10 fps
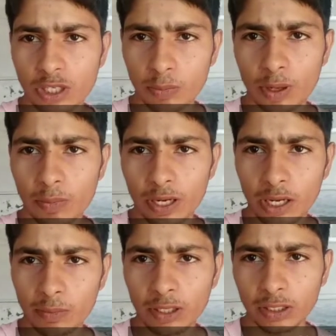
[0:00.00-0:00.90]
कम समय में
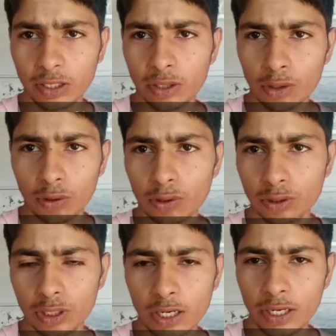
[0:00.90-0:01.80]
लगभग दो
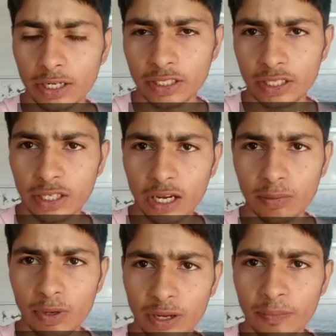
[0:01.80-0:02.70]
से डेढ़ से साल
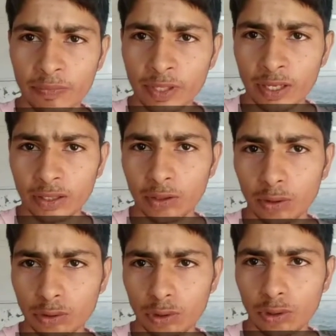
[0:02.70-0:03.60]
में
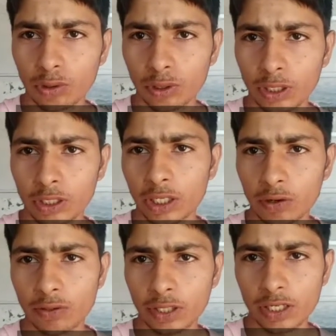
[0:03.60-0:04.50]
दो
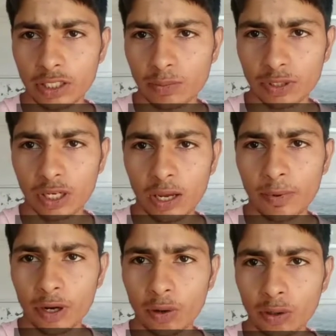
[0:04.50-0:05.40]
के
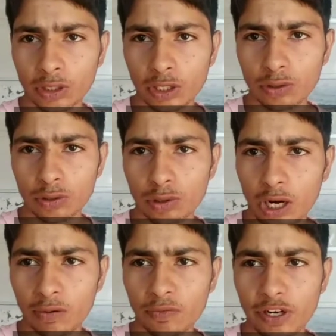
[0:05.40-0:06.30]
सब्सक्राइबर और तीन सौ
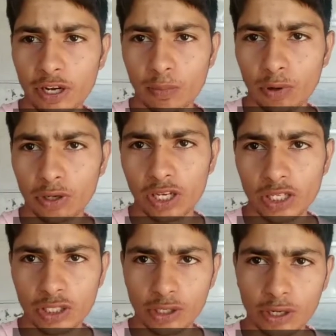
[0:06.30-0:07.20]
चौरानवे वीडियो अपलोड किए
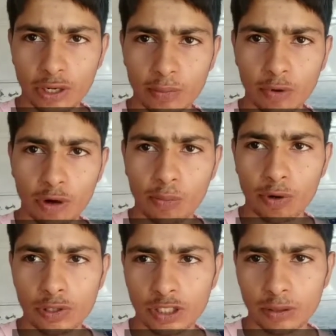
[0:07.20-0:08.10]
जिन्होंने इन ब्लॉग
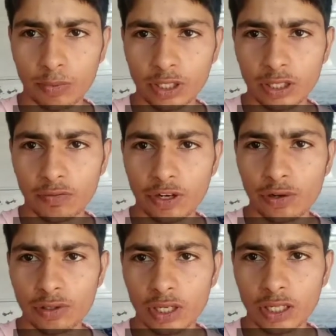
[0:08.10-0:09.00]
पोस्ट से संबंधित
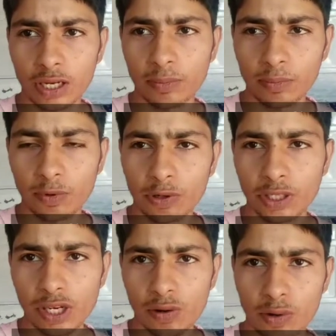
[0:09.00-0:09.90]
वीडियो ज़्यादा अपलोड
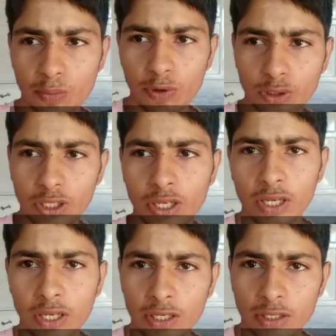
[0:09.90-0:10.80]
किए और बहुत
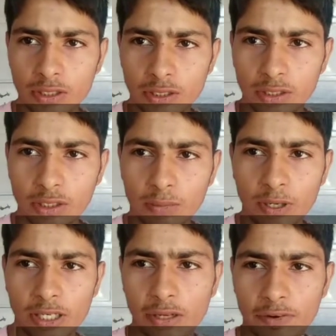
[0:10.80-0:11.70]

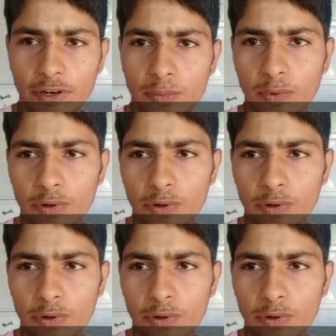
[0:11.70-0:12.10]
कमाल की वीडियो